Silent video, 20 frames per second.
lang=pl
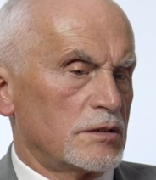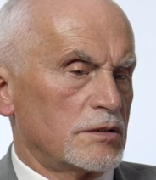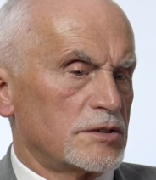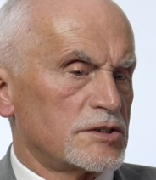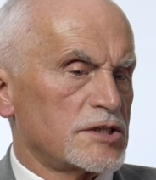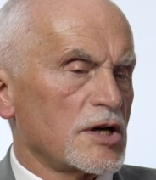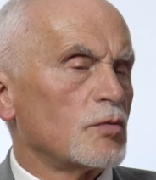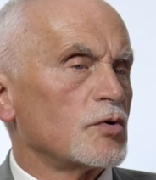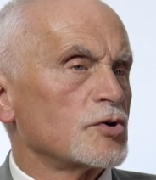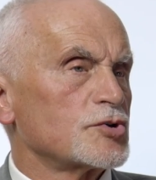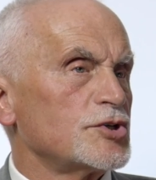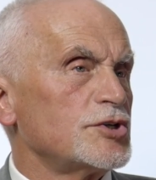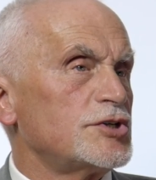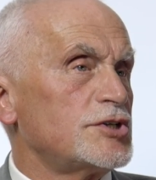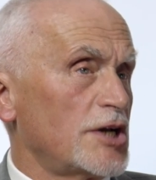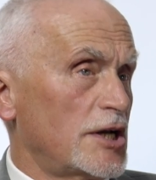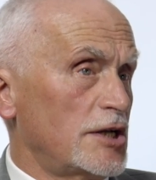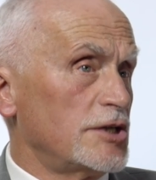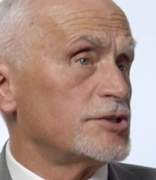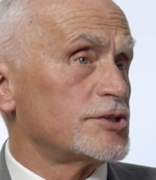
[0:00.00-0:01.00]

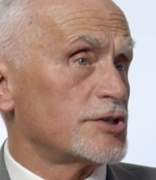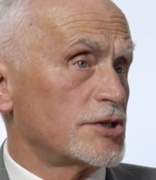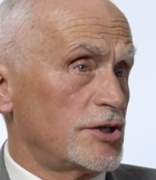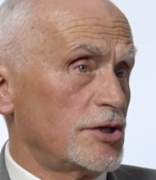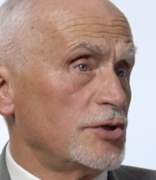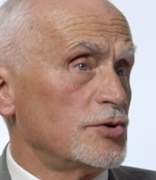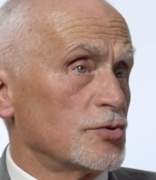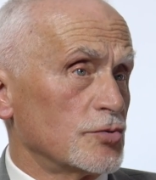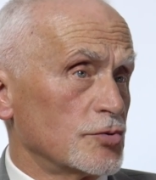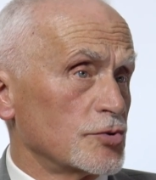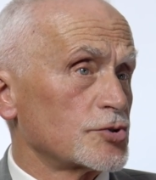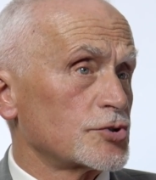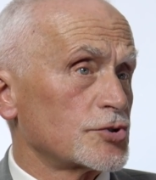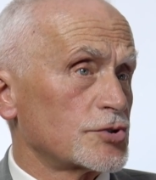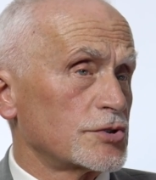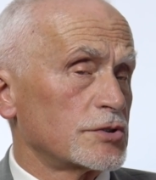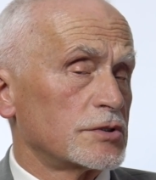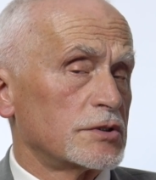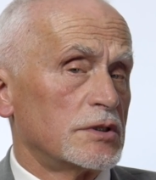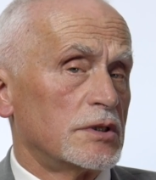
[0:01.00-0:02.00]
założycielski
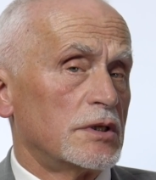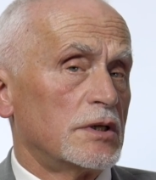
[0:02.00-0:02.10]
już,